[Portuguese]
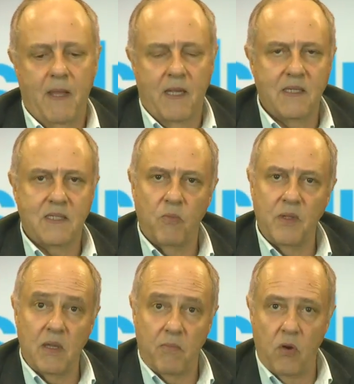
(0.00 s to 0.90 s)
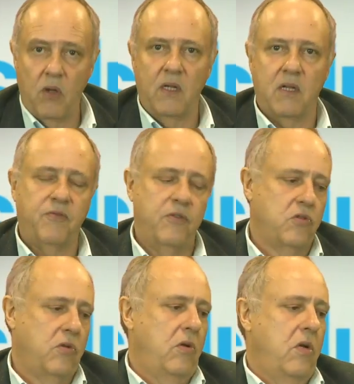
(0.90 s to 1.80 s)
da questão metabólica,
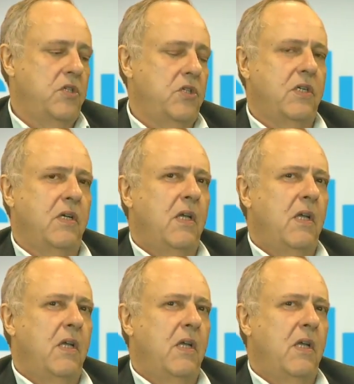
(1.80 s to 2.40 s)
fisiológica,